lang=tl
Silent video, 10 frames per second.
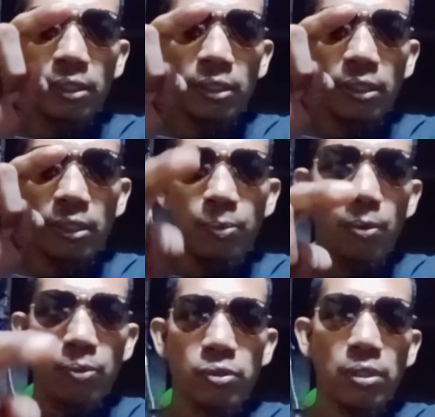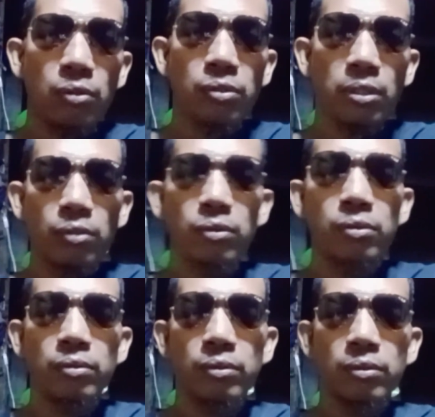ipupusta ko sa iyo
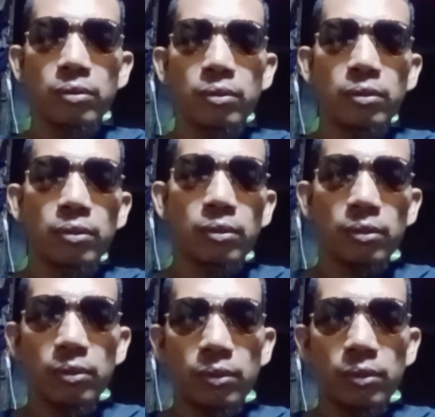yung